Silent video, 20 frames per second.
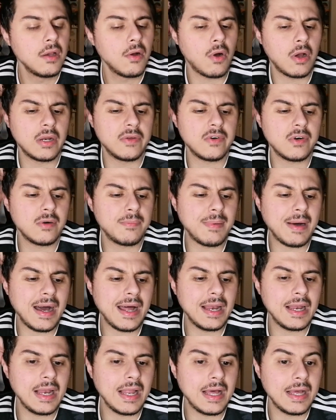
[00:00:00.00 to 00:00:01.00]
Quando avevo
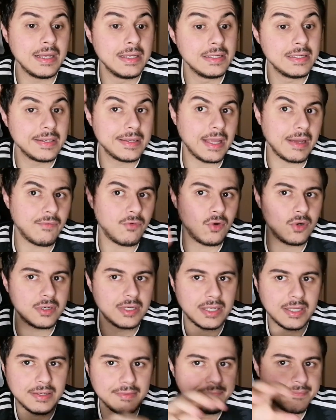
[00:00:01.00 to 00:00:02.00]
palla, che a
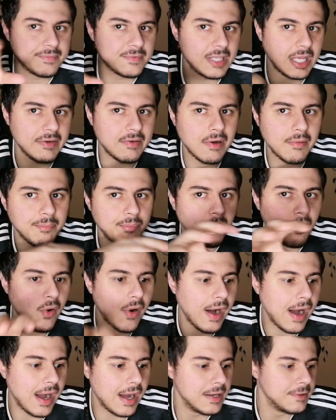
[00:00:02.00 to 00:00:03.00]
volte stava un po'
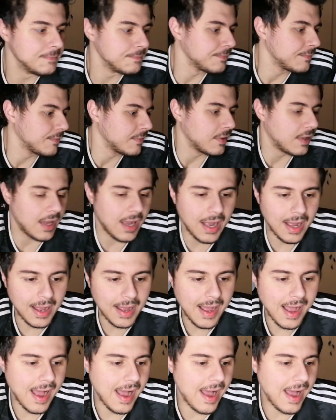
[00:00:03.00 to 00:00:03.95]
a, a,